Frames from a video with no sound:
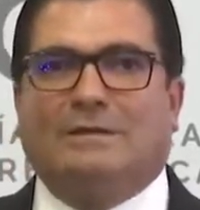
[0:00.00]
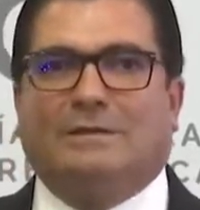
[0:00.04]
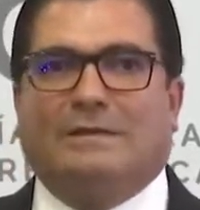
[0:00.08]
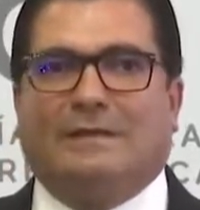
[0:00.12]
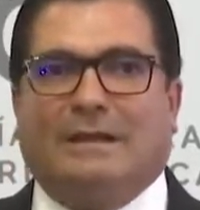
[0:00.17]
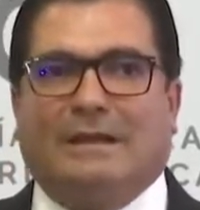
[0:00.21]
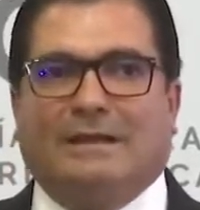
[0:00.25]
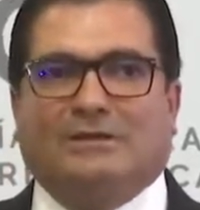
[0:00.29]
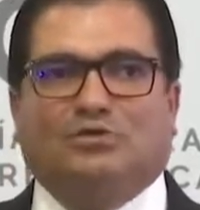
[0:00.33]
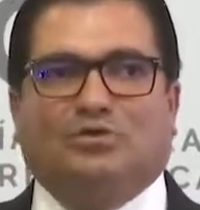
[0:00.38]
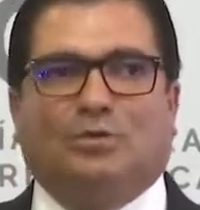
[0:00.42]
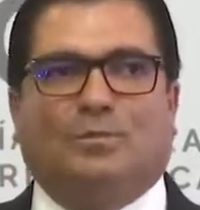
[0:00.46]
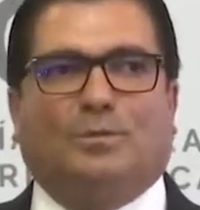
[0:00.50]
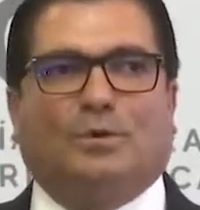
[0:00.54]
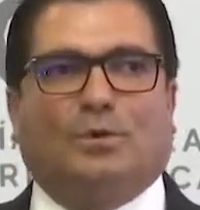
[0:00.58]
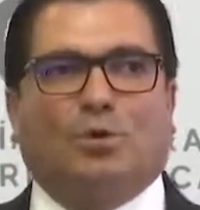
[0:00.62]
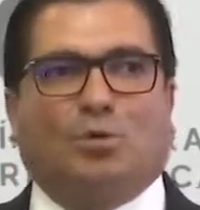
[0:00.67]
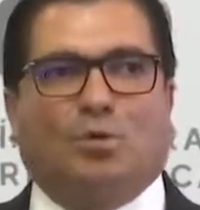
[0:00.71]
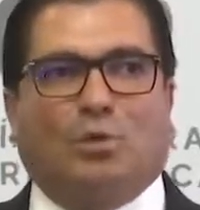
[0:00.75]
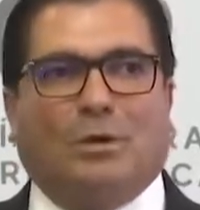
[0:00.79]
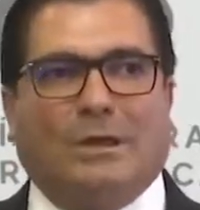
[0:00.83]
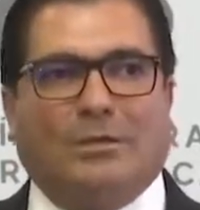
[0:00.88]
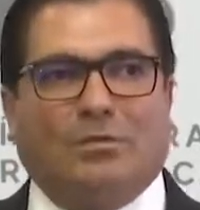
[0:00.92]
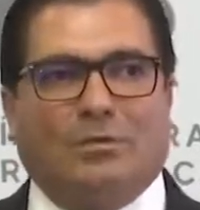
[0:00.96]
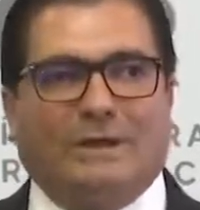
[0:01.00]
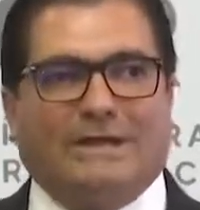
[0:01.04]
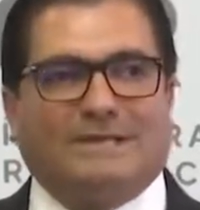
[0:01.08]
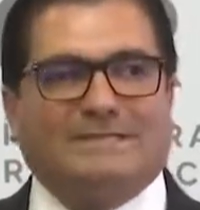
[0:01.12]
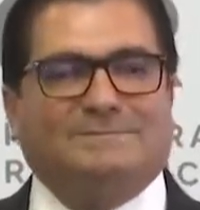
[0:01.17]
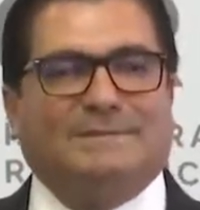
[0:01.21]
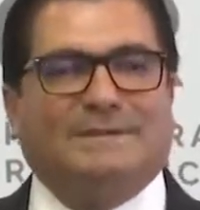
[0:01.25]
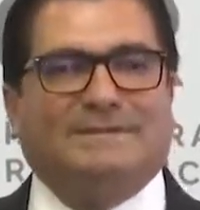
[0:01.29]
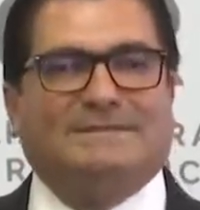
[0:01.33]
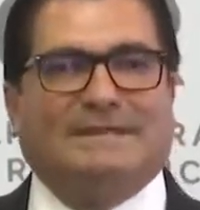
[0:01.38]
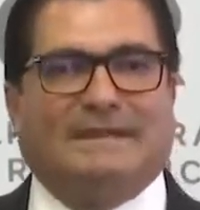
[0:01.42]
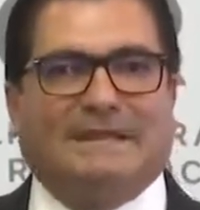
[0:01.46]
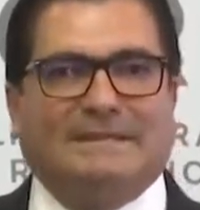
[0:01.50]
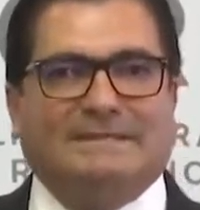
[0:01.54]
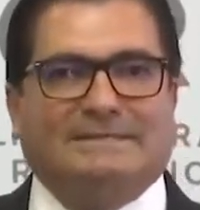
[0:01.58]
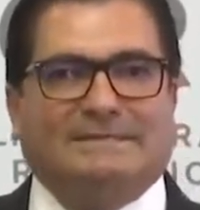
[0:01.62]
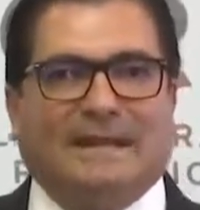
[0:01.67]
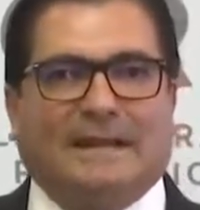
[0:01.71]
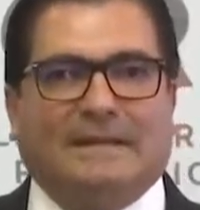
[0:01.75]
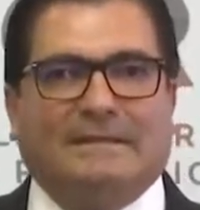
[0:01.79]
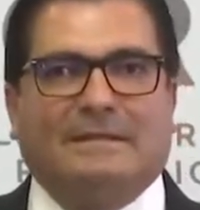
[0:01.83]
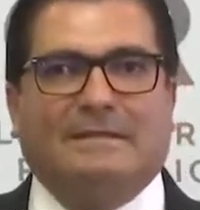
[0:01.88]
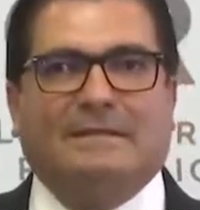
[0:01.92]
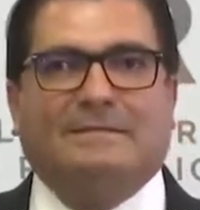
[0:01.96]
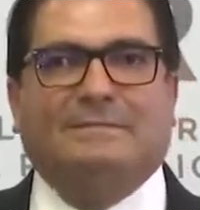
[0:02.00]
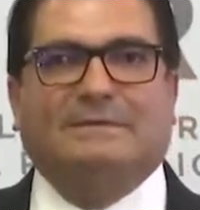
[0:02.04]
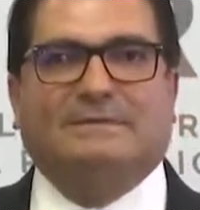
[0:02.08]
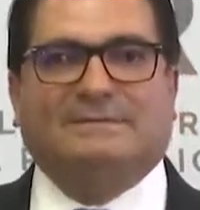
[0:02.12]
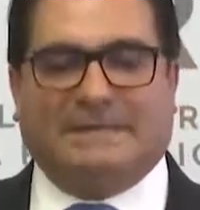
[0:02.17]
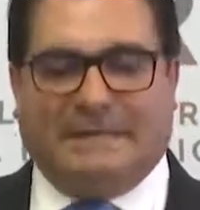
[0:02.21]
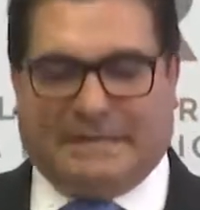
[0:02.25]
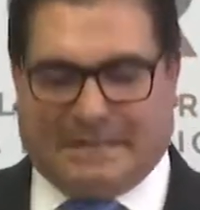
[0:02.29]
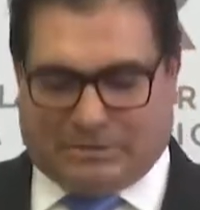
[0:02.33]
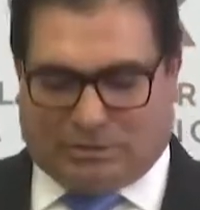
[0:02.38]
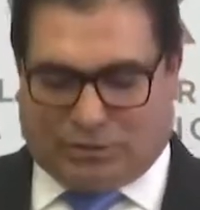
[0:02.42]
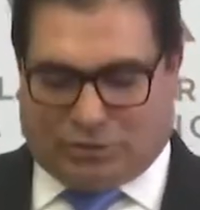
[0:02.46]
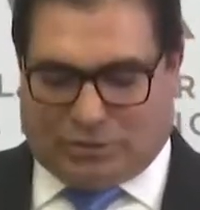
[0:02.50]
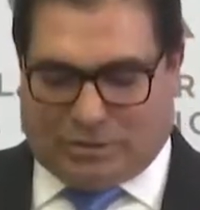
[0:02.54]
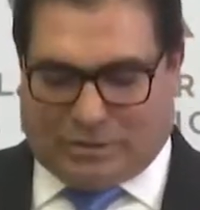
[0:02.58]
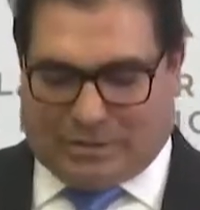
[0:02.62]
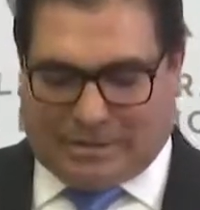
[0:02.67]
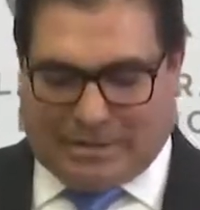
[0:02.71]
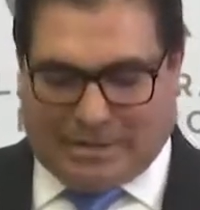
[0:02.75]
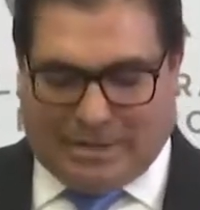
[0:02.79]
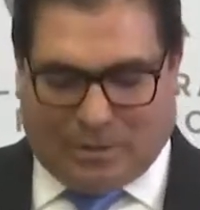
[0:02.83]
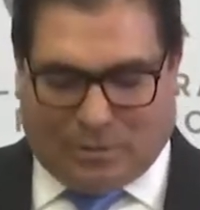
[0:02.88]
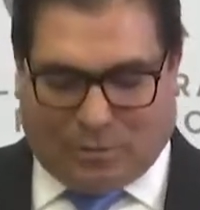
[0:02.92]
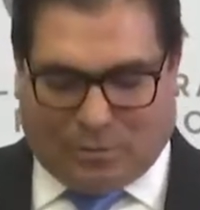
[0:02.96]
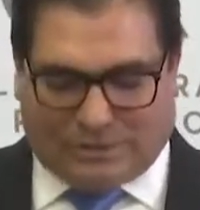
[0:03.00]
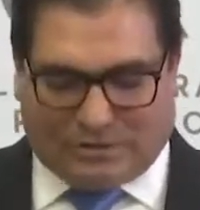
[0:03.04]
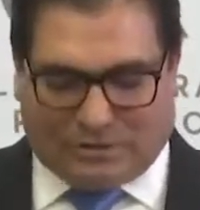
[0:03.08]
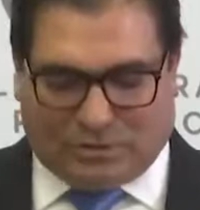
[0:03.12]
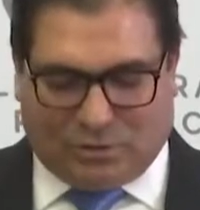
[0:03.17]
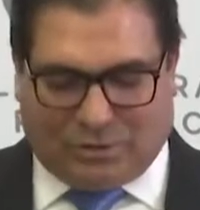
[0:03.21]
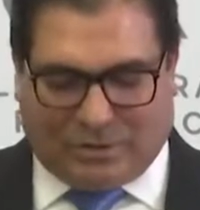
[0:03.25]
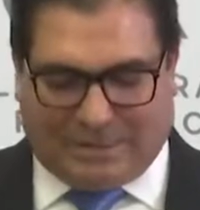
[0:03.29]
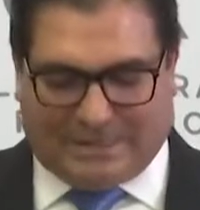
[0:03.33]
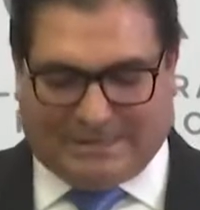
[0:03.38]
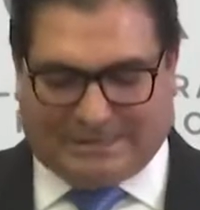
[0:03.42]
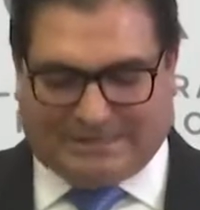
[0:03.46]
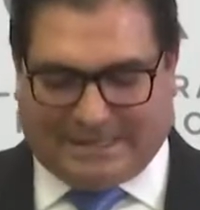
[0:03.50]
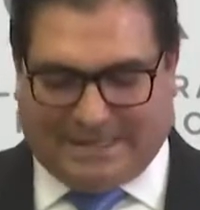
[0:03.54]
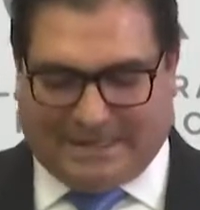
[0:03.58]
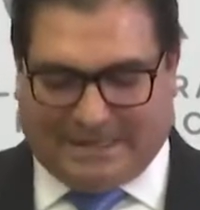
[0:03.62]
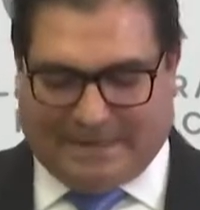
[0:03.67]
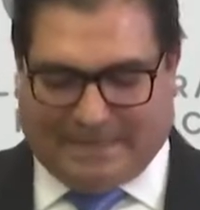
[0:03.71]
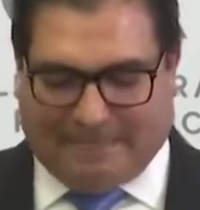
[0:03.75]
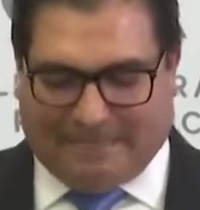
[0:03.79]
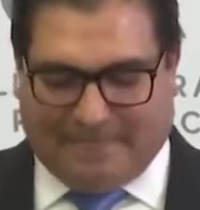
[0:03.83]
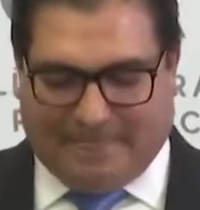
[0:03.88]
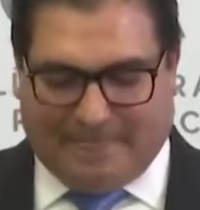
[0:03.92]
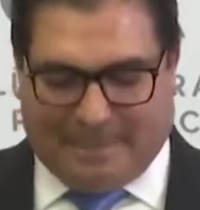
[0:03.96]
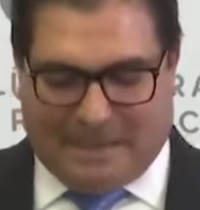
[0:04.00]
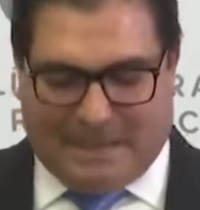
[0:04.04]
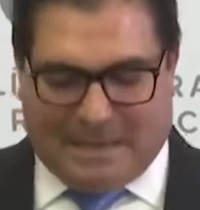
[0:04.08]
de la Subprocuraduría Especializada en Investigación en Delincuencia Organizada,